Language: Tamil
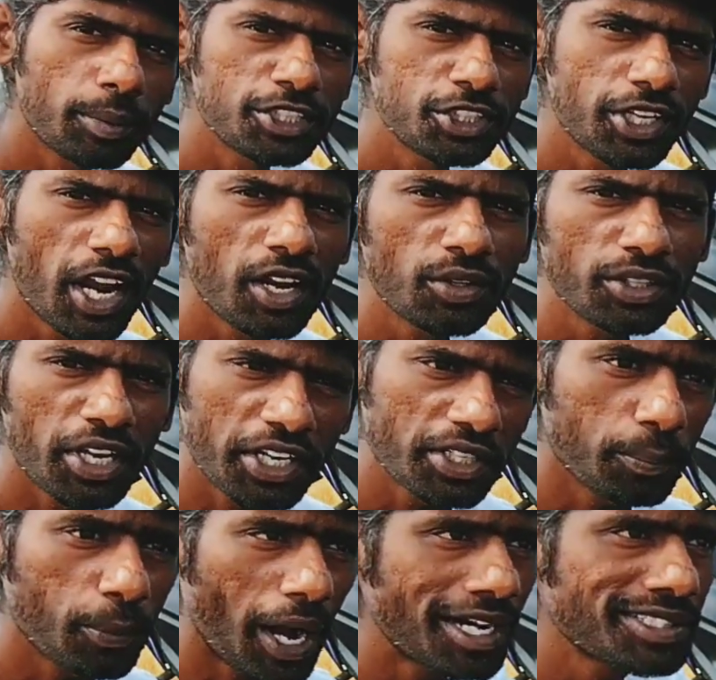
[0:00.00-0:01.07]
இன்ஜின் ஆயில் வந்து நிறைய
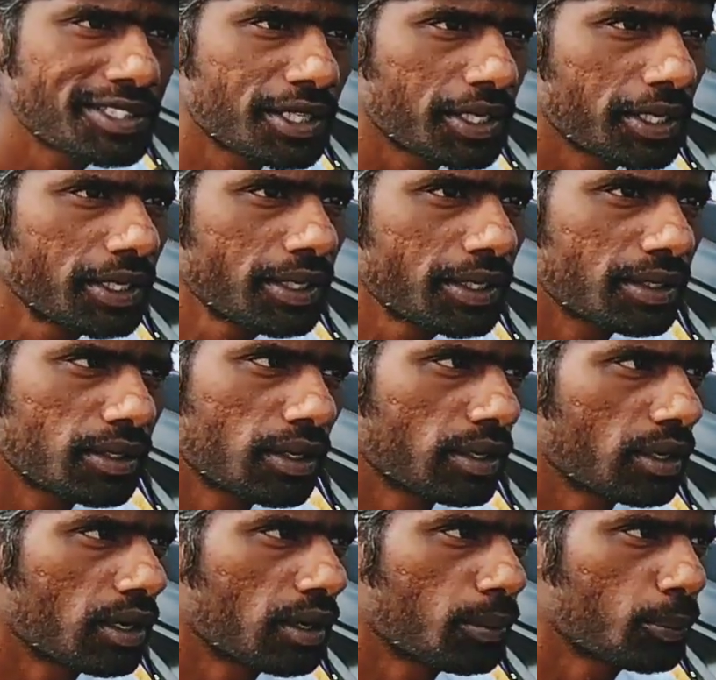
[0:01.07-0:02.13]
பிராண்ட்ஸ் இருக்குது
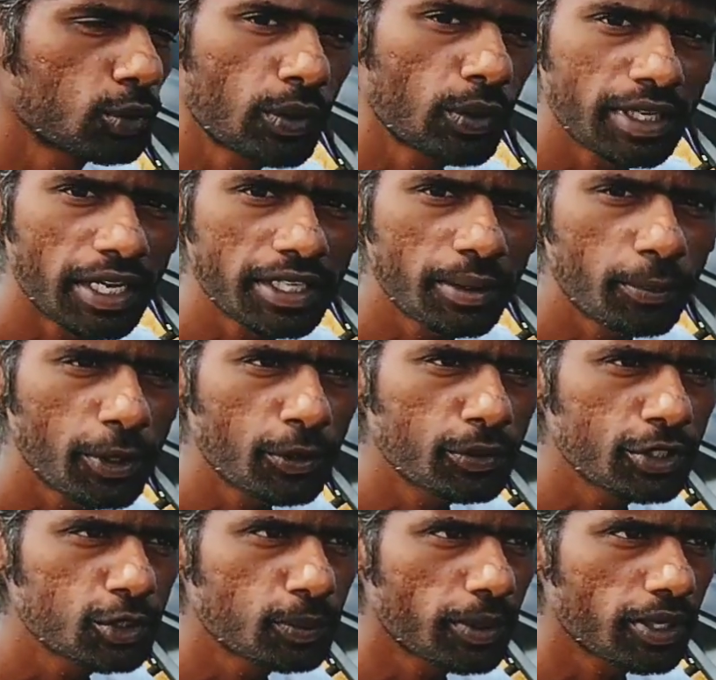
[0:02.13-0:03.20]
பொதுவாக நிறைய பேர் வந்து
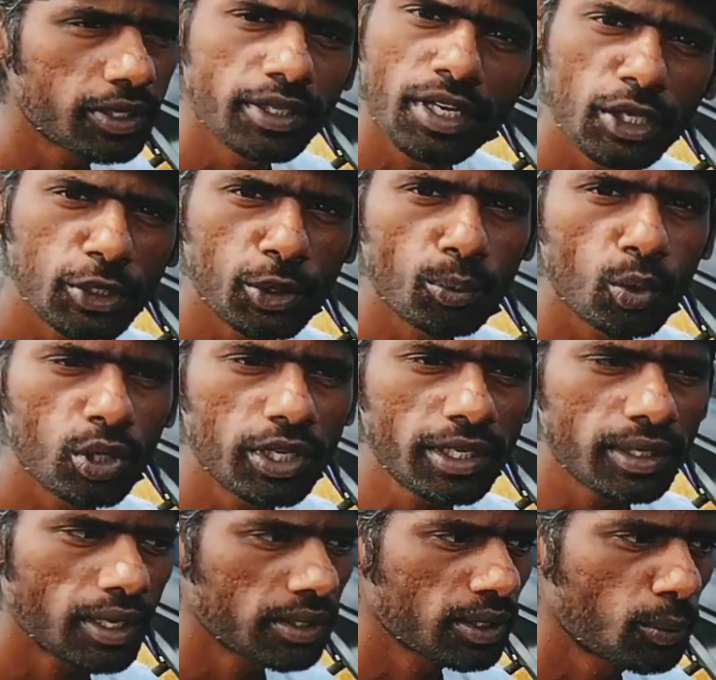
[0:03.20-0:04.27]
யூஸ் பண்ணுறது லிக்யூ மோலி
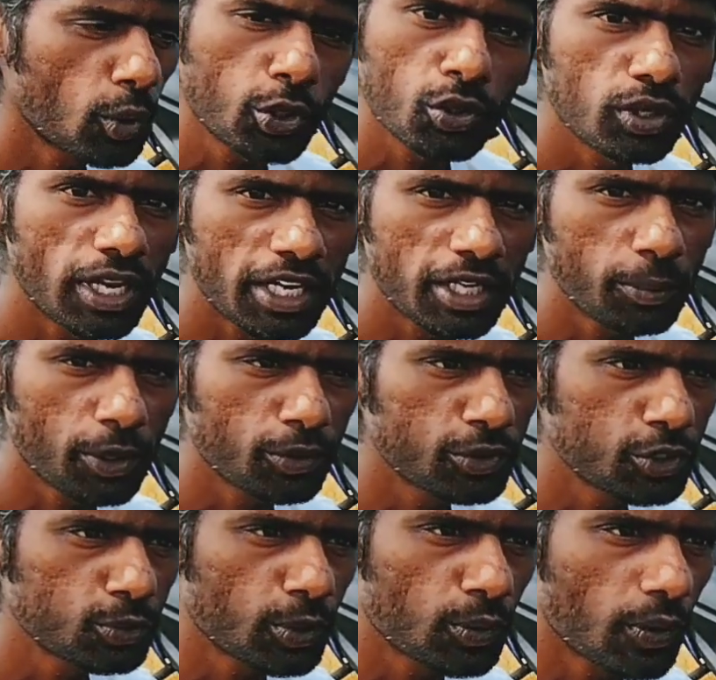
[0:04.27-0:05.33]
அந்த மோட்டில் நிறைய பேர் வந்து
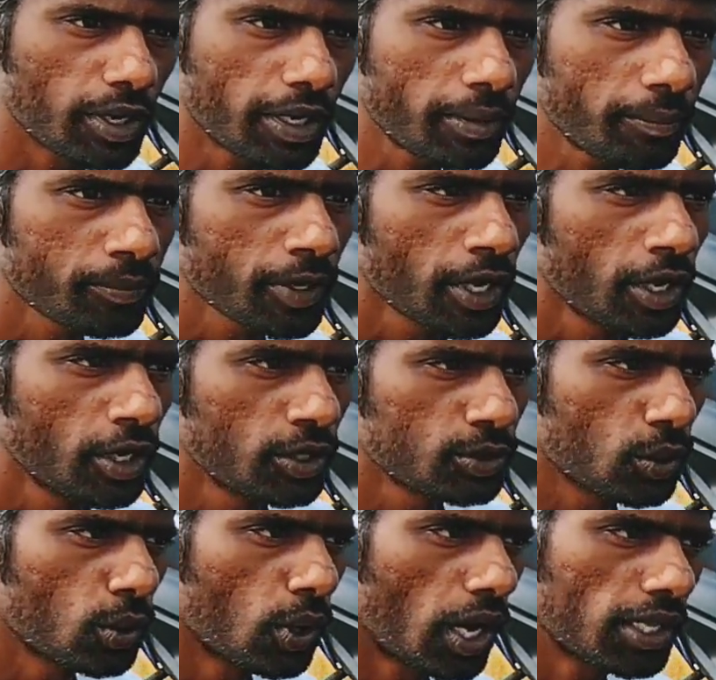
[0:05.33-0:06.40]
யூஸ் பண்ணுவாங்க ஸோ
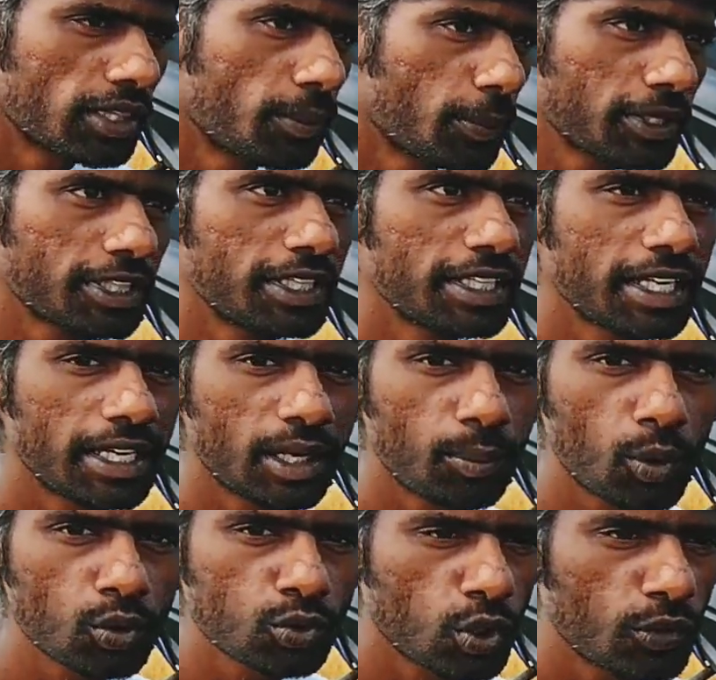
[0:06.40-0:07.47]
அதை பற்றி நீங்கள் என்ன
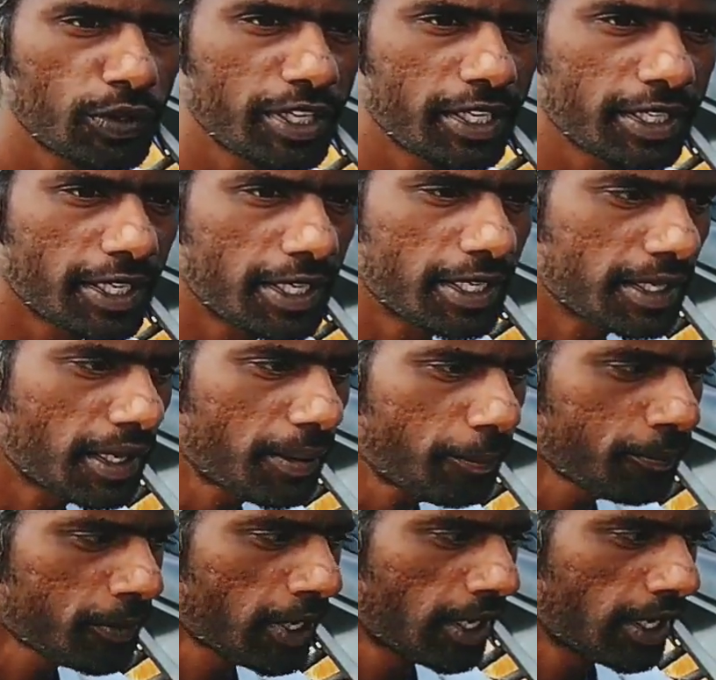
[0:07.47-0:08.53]
ப்ரோ சொல்லுவீங்கன்னு கேட்டிங்கன்னா
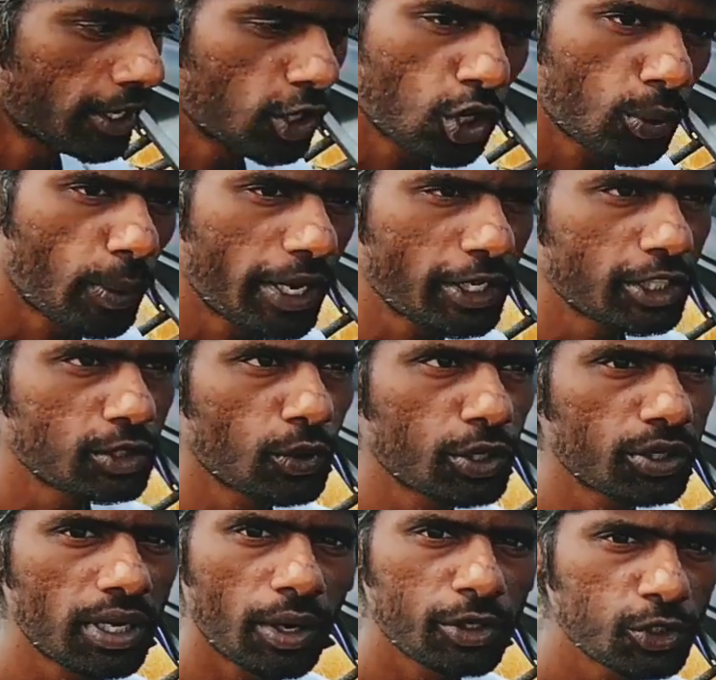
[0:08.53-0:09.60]
என்னோட பைக் இது
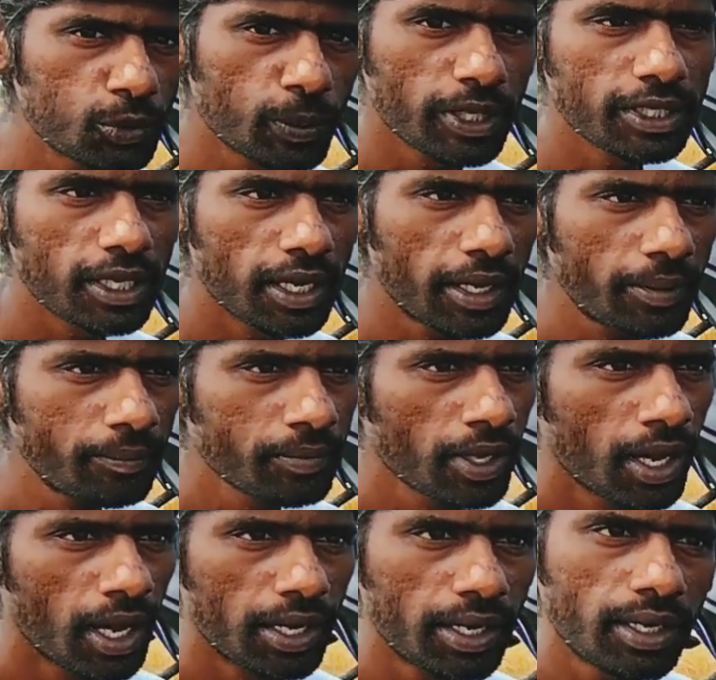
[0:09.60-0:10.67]
வரைக்கும் நான் யூஸ் பண்ணதில்லை
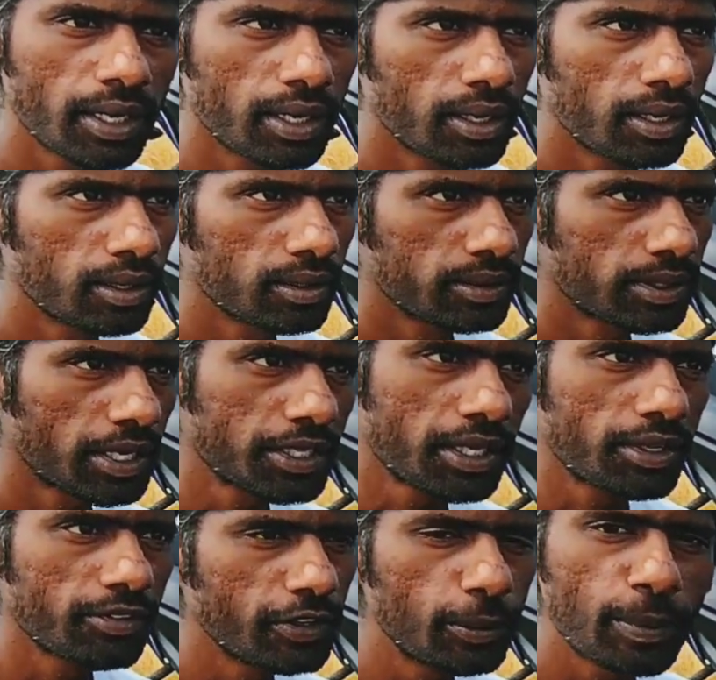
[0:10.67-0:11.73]
ஆனால் நிறைய
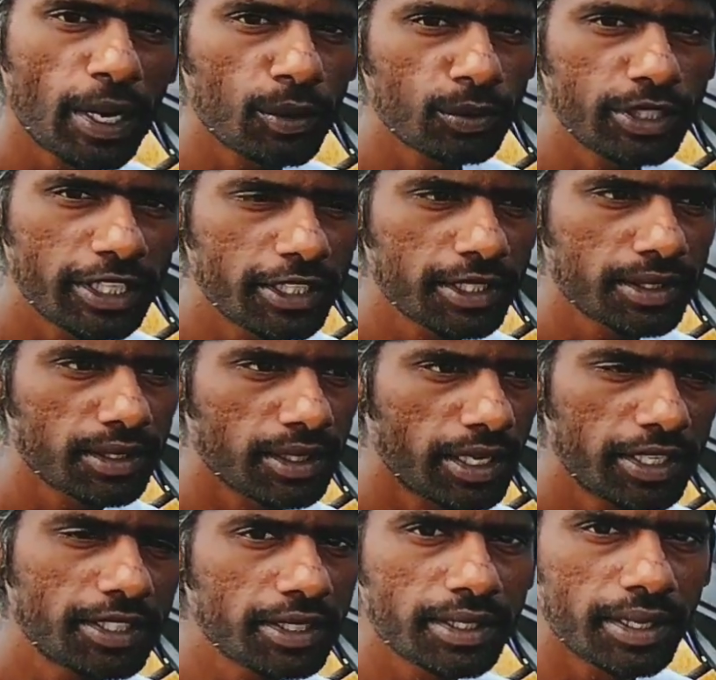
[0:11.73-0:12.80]
ஃபீட்பேக் வந்து எடுத்துக்கிட்டு
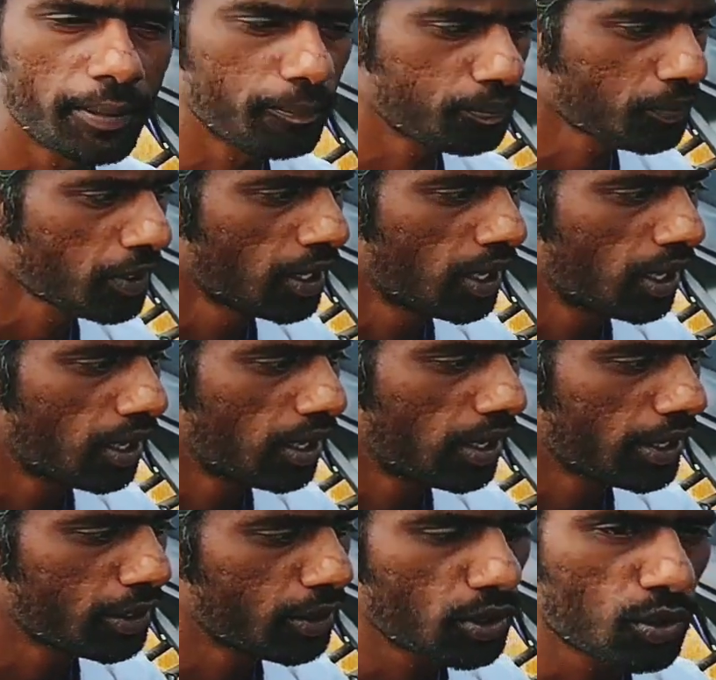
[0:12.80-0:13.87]
எடுத்துக்கிட்டேன்
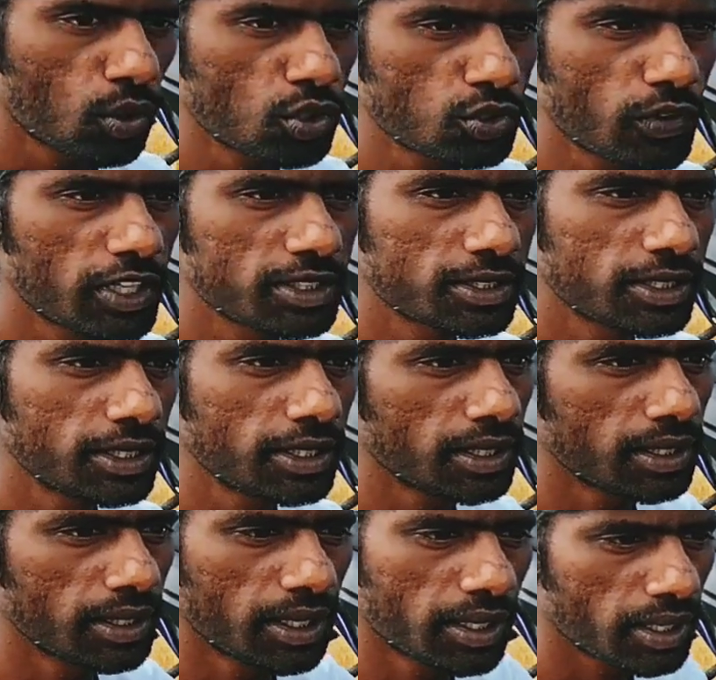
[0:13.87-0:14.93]
என்னோட க்ளோஸ் ஃப்ரெண்ட்ஸு
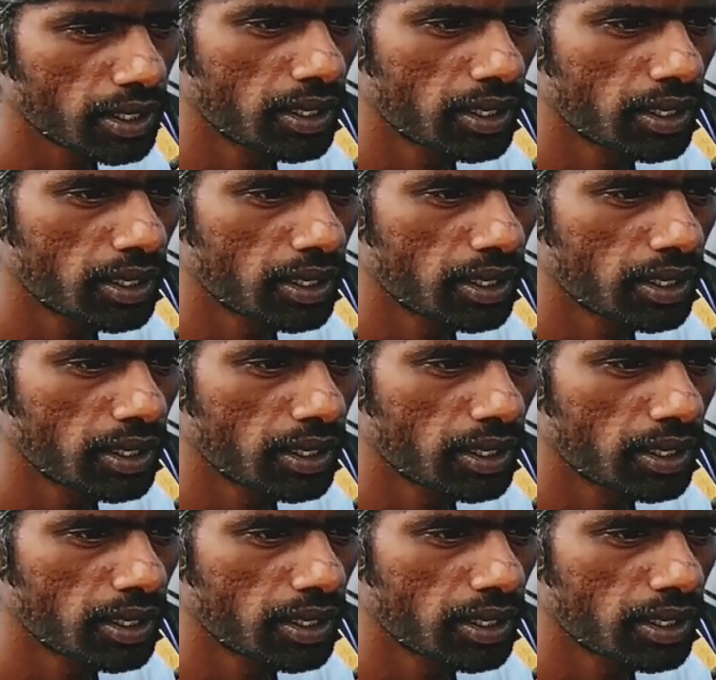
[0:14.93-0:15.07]
என்னோட